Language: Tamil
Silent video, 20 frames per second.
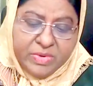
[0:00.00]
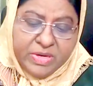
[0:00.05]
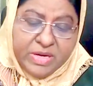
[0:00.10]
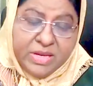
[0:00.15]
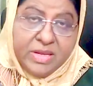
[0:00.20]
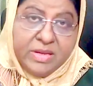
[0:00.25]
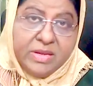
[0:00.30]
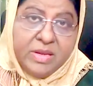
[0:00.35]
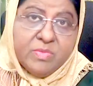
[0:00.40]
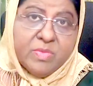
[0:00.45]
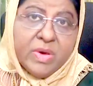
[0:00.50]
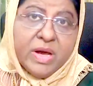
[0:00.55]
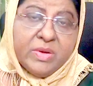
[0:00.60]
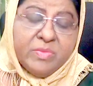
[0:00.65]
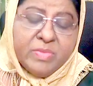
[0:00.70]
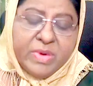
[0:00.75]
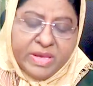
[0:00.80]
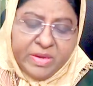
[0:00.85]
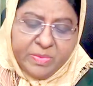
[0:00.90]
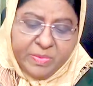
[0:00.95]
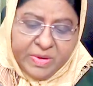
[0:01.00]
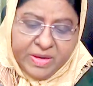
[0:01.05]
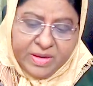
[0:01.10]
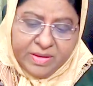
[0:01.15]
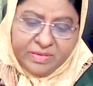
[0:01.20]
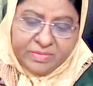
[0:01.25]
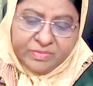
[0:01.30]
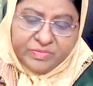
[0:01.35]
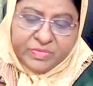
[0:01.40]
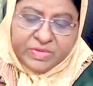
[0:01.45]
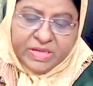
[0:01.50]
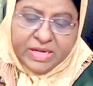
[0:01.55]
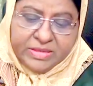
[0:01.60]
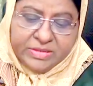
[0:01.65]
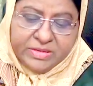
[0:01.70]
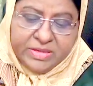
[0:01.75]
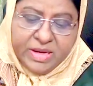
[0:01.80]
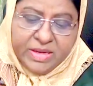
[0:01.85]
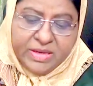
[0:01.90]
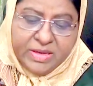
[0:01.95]
நீதிமான் பயப்பட
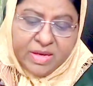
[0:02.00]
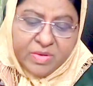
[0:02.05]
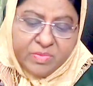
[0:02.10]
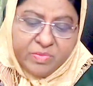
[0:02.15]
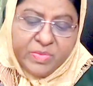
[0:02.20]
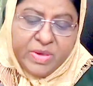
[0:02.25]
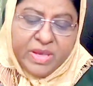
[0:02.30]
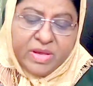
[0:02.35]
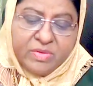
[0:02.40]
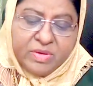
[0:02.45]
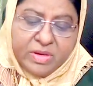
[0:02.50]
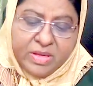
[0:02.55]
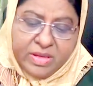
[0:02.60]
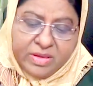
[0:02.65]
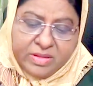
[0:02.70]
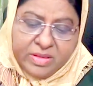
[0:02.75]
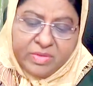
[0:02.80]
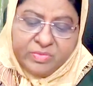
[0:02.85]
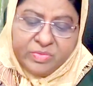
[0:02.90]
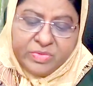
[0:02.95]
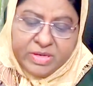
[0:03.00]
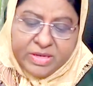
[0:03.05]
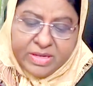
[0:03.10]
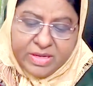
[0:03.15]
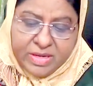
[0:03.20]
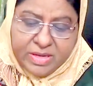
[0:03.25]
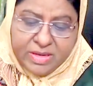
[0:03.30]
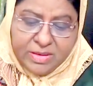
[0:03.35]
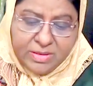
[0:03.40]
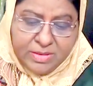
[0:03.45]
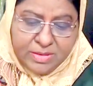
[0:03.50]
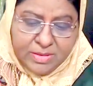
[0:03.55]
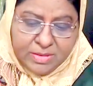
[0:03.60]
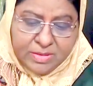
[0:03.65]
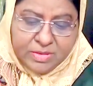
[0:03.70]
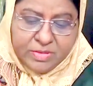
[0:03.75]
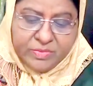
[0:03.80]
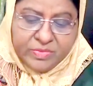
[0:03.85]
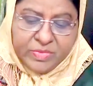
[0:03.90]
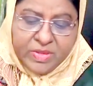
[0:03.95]
கத்தரை நம்பி அவன் இருதயம் திடனாக
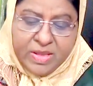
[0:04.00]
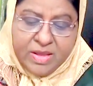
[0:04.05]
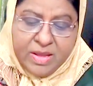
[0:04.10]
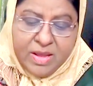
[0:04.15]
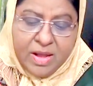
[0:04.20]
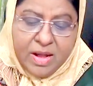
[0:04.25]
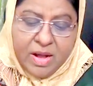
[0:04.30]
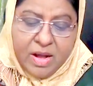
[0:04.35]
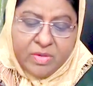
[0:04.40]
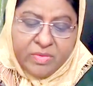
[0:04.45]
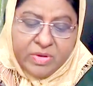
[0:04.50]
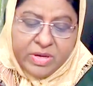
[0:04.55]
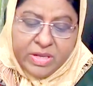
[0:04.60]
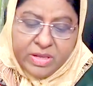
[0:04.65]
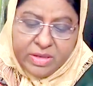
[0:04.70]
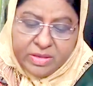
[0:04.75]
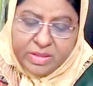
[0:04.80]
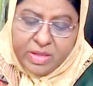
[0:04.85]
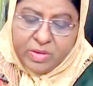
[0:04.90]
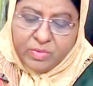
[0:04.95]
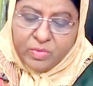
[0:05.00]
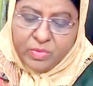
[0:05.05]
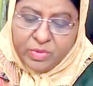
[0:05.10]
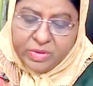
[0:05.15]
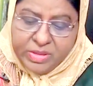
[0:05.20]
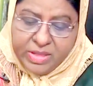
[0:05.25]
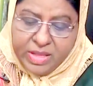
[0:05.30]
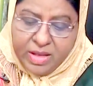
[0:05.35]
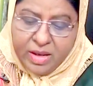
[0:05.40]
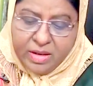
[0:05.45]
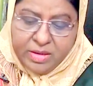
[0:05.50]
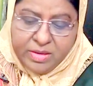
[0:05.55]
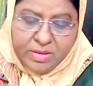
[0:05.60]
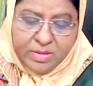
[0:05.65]
இருக்கும் அவன் இருதயம் உறுதியாக